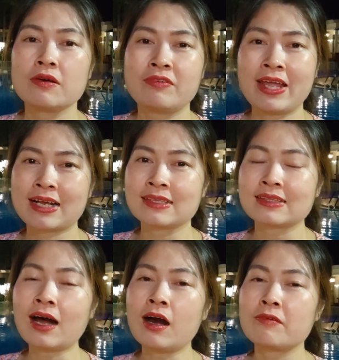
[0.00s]
về Cần
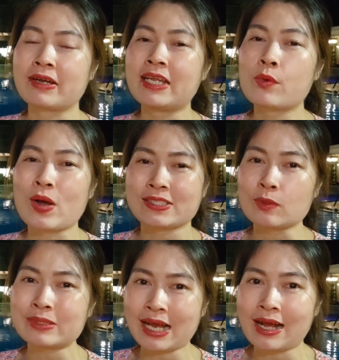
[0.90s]
Thơ và đi qua
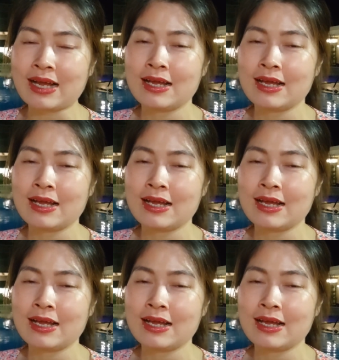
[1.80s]
Sóc Trăng